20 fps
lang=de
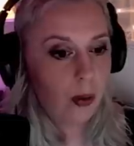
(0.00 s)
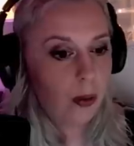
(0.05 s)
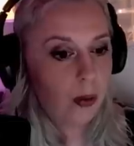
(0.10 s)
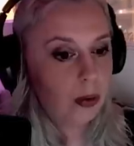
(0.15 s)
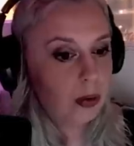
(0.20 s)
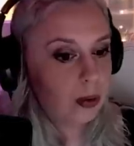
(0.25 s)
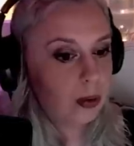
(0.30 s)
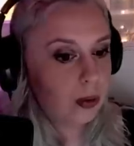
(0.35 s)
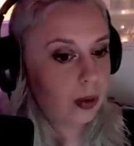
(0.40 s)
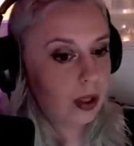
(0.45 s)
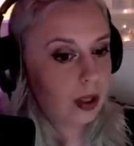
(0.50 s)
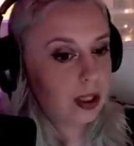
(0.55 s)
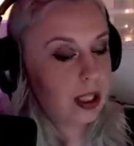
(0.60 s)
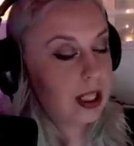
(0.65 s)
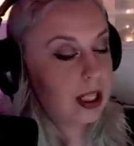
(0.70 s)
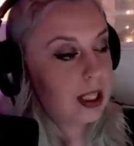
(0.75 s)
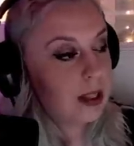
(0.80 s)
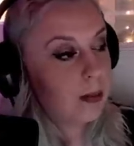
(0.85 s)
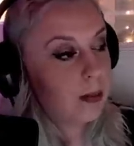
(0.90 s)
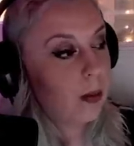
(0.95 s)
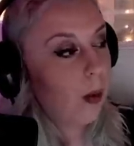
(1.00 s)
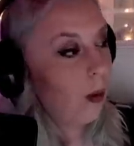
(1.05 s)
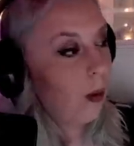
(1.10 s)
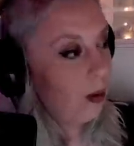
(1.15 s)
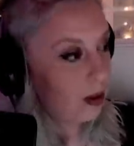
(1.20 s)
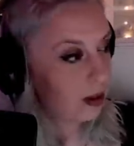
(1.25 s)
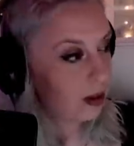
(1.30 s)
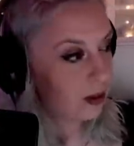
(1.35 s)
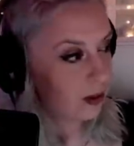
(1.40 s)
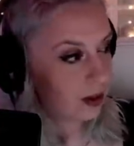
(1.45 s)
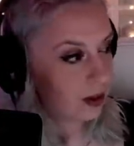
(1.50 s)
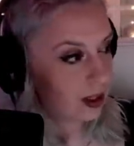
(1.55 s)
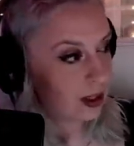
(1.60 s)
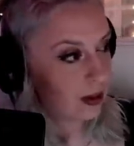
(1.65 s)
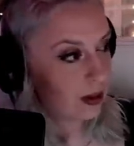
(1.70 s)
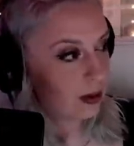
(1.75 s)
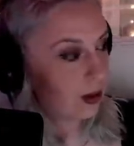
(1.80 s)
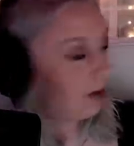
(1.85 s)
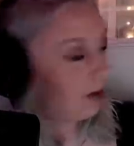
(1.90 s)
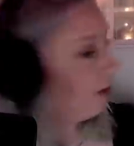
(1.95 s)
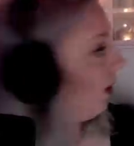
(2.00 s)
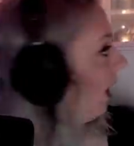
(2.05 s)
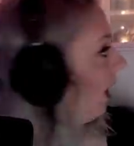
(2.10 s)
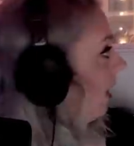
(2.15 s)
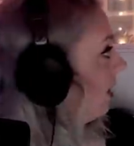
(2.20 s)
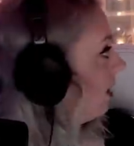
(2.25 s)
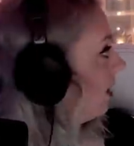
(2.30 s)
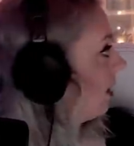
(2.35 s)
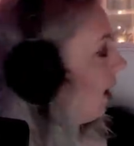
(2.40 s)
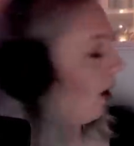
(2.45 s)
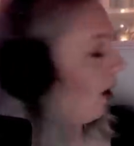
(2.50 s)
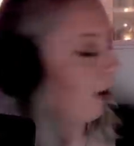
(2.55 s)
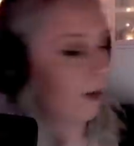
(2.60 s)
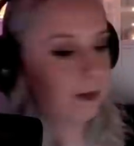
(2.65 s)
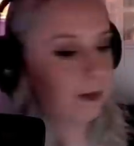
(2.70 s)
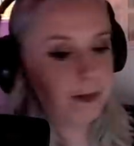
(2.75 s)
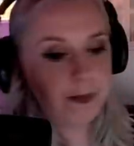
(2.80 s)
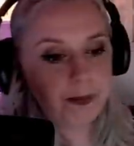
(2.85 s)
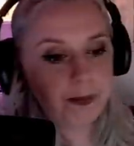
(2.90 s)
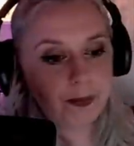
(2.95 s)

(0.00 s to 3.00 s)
Und dort in diesem ungenutzten Konferenzraum